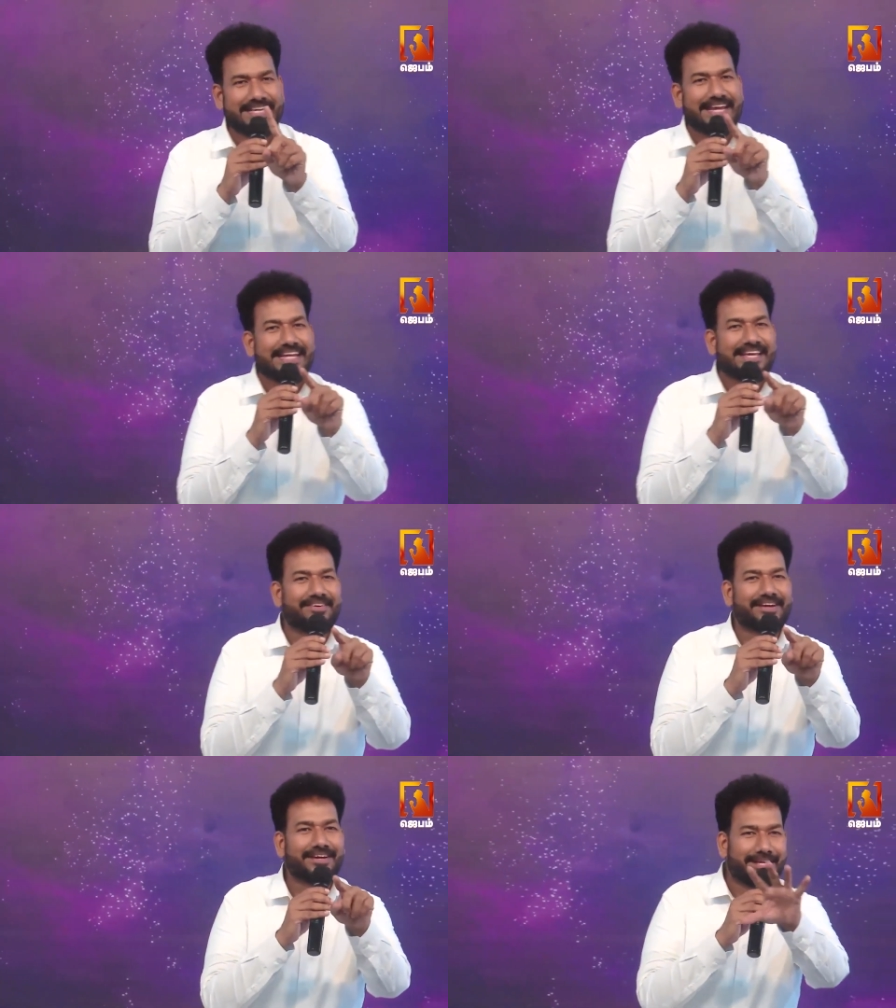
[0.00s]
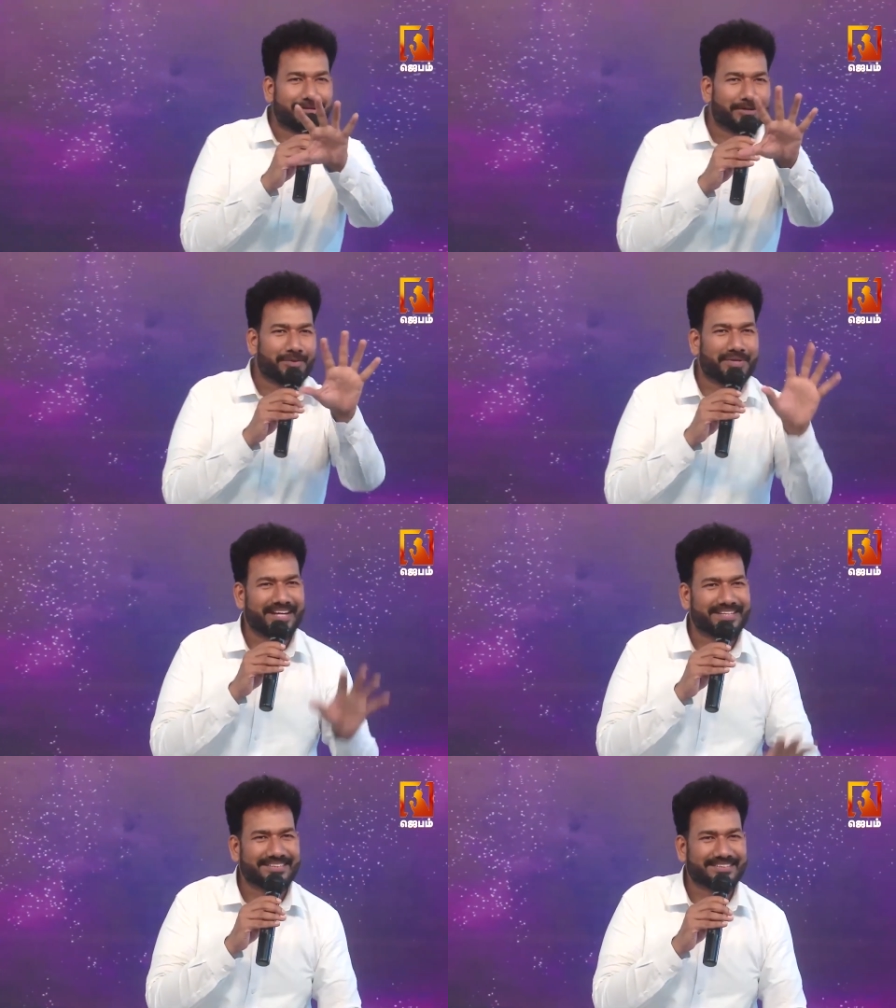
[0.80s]
எளியவர்களாக
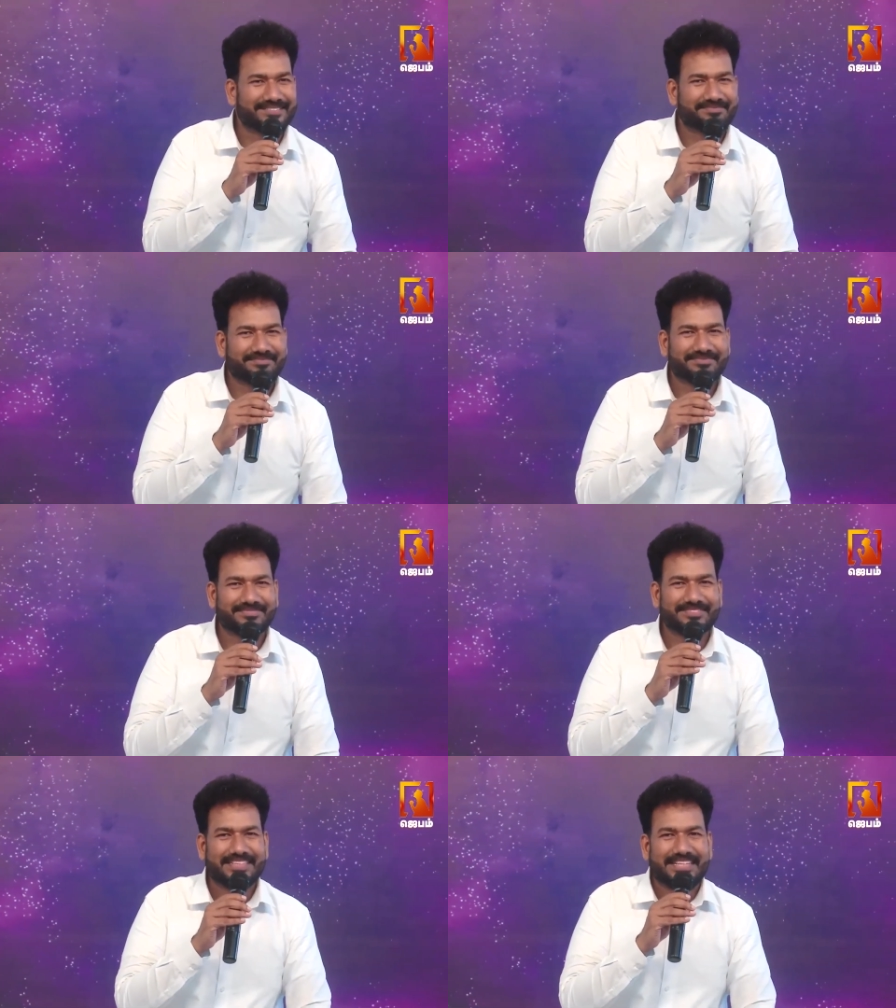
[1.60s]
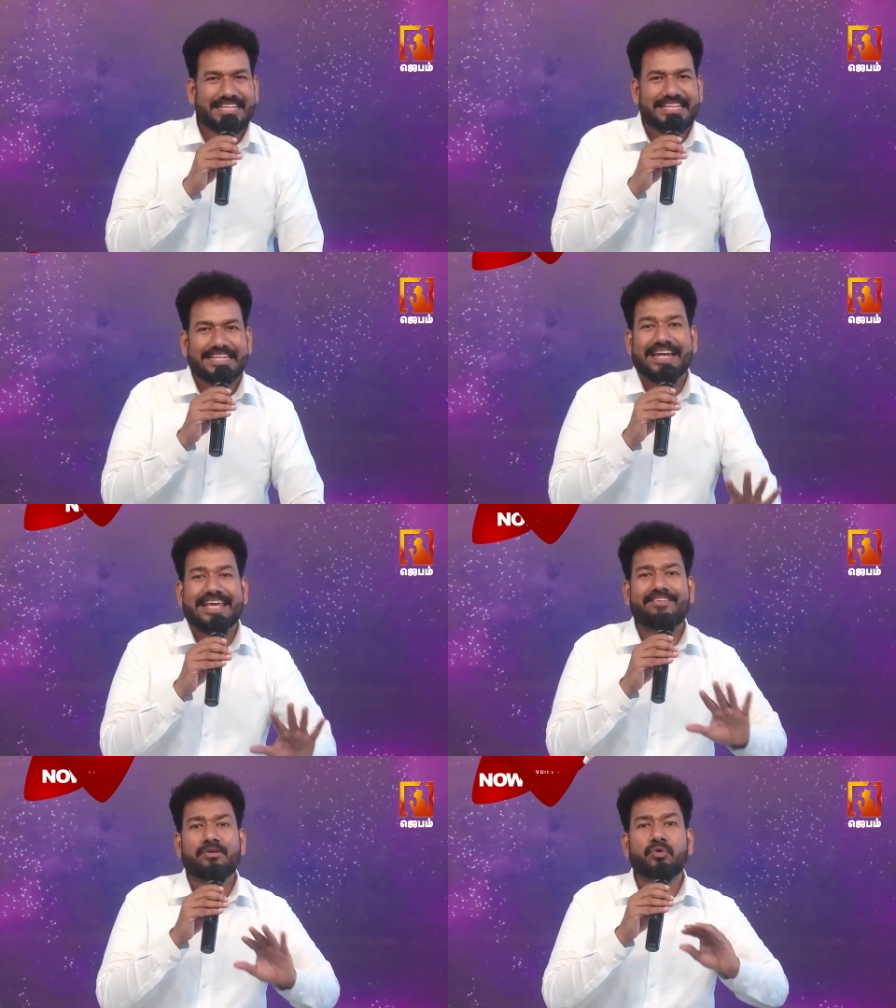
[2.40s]
இருக்கக்கூடாது
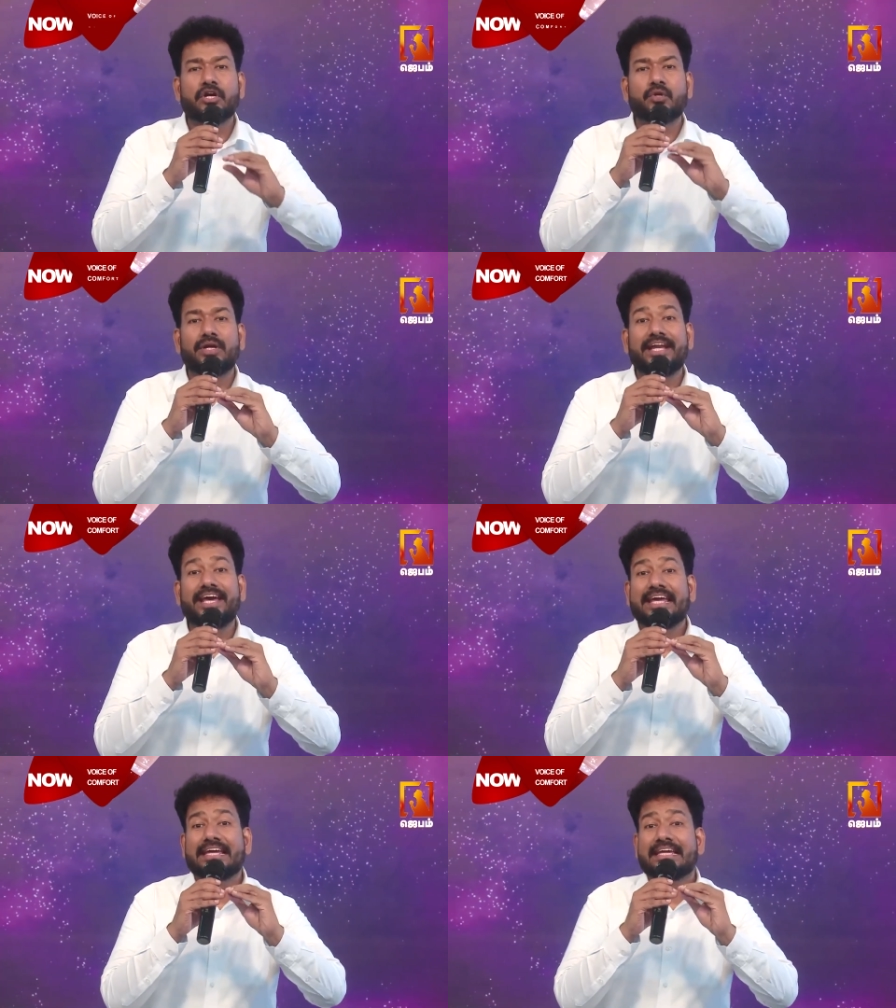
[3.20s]
எளியவன் உனக்குள்ளே